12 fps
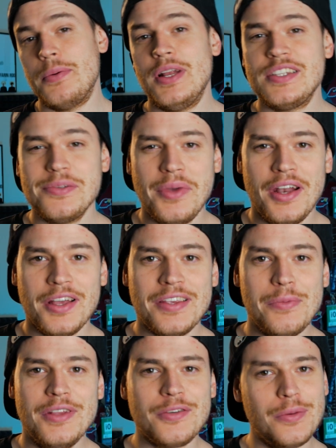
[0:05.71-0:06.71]
Aber dazu mehr nach
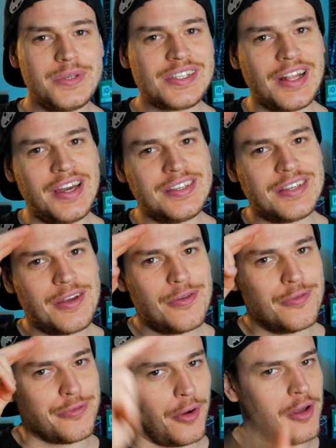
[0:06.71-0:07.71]
dem Intro, bis gleich.
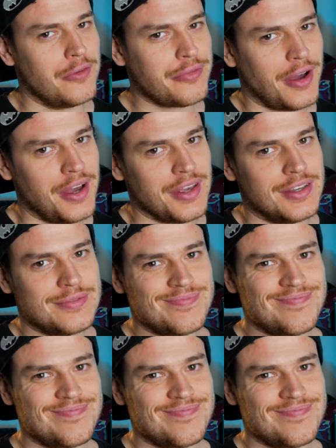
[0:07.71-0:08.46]
Feuer frei!